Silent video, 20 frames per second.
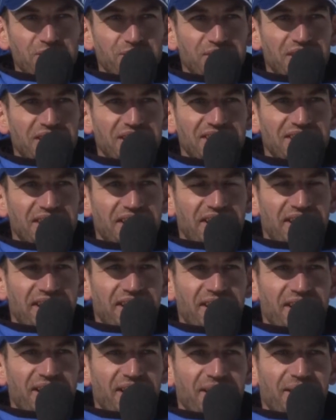souvenir,
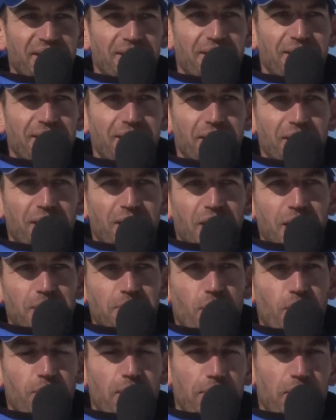c'est
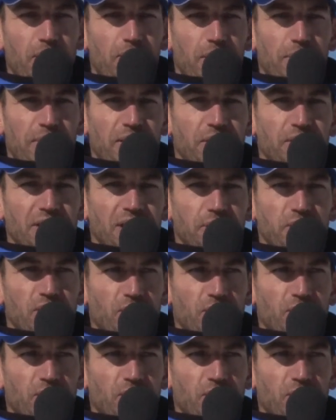probablement mes deuxièmes